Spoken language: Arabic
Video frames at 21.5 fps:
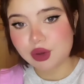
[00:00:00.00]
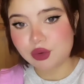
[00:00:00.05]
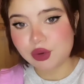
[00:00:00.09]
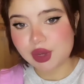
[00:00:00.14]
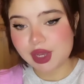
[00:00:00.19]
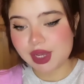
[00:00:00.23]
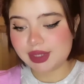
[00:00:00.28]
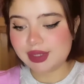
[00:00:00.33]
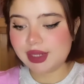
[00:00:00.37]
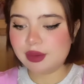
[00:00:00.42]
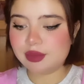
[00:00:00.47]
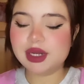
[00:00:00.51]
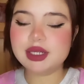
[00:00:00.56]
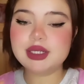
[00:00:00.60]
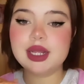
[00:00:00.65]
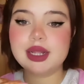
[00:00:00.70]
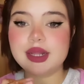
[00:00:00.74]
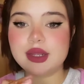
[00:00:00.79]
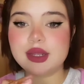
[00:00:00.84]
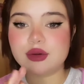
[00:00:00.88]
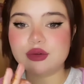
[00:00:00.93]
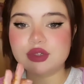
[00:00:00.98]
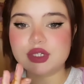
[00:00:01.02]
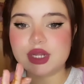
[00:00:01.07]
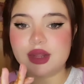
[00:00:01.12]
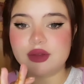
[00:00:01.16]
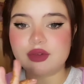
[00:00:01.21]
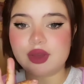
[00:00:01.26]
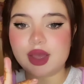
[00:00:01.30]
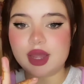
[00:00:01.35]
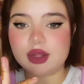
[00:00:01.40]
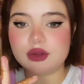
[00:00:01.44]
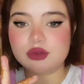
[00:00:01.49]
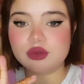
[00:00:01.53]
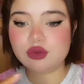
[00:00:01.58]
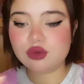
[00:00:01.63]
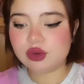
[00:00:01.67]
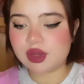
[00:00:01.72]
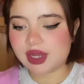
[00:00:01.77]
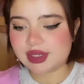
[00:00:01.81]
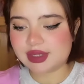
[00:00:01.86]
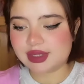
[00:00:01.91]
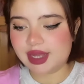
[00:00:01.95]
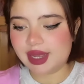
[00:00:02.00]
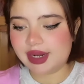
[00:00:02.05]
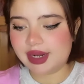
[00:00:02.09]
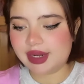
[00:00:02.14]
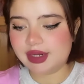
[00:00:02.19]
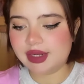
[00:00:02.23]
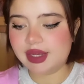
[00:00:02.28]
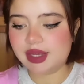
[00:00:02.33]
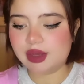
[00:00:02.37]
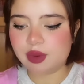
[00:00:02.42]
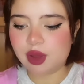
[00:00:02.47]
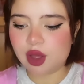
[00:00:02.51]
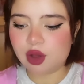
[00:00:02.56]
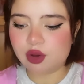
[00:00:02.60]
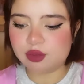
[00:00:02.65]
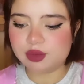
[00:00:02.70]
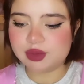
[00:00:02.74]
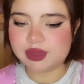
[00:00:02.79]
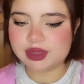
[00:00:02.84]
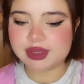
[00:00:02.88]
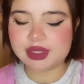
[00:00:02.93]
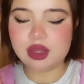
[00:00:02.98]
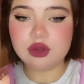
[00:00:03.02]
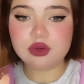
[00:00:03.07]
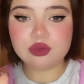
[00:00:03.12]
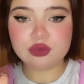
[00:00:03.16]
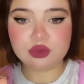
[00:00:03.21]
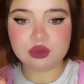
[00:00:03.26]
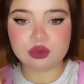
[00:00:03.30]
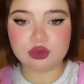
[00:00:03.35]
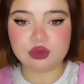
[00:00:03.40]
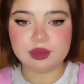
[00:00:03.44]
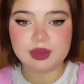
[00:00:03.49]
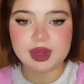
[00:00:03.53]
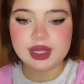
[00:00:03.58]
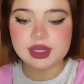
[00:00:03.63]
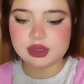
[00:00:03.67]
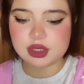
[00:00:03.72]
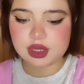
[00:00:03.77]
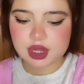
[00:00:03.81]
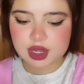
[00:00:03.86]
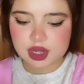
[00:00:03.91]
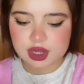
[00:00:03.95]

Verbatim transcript: وكاين البنات هاد لي غوج اليف هادو غزالين كيبقاو بزاف وماط